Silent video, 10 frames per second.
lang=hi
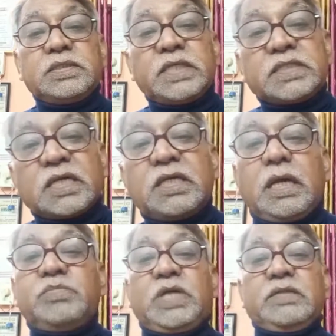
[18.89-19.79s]
जैसा कि
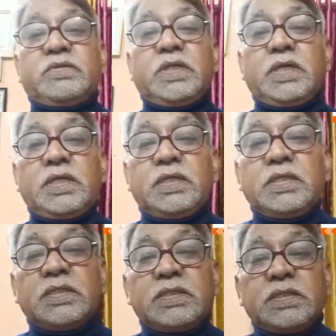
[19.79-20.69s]
आप जानते हैं
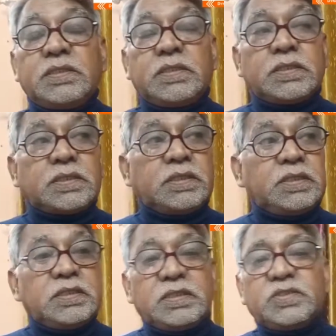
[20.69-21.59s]
कि
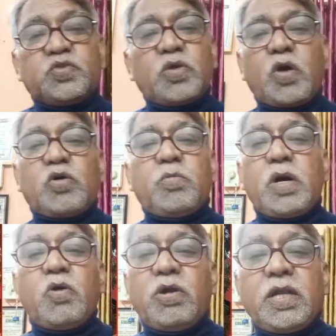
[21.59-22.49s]
चुनाव का
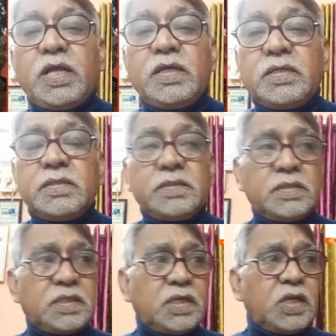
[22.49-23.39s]
माहौल है
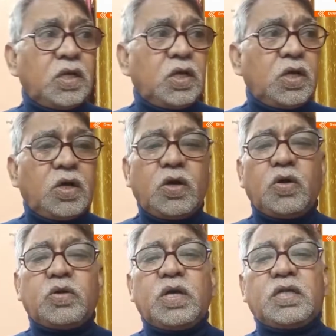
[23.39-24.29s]

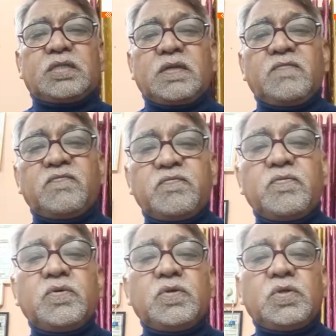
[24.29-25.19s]
और हर तरफ
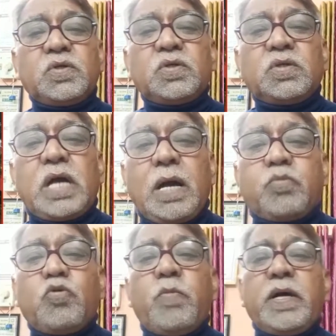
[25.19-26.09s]

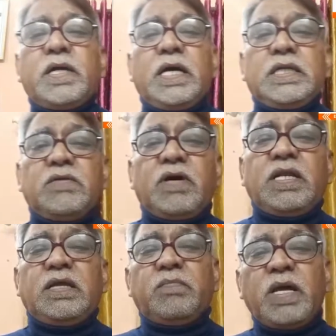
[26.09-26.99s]
आपको बहकाने
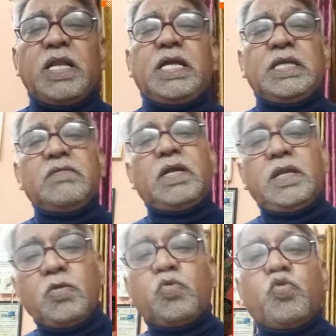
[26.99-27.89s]
वाले बहलाने
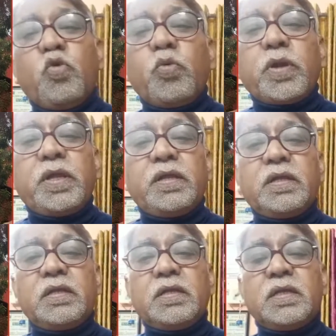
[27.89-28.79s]
वाले लोग घूम रहे हैं